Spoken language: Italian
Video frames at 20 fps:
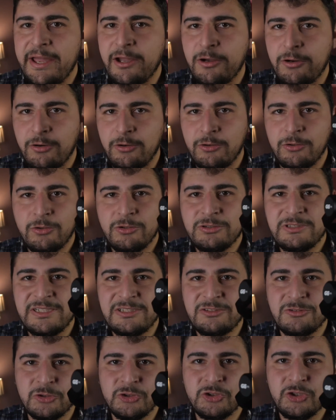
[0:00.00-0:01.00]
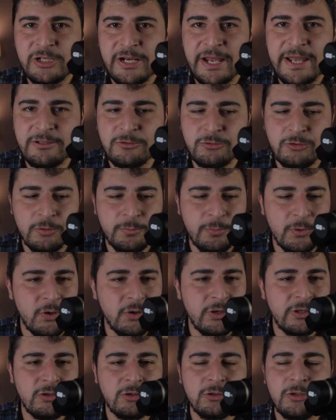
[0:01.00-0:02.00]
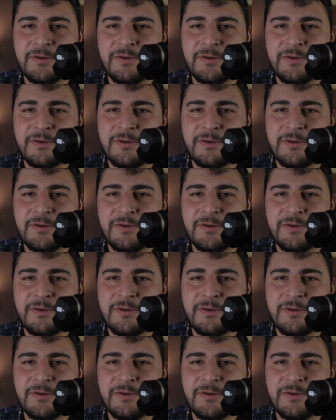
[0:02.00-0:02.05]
Ecco, lo stesso giochetto poi lo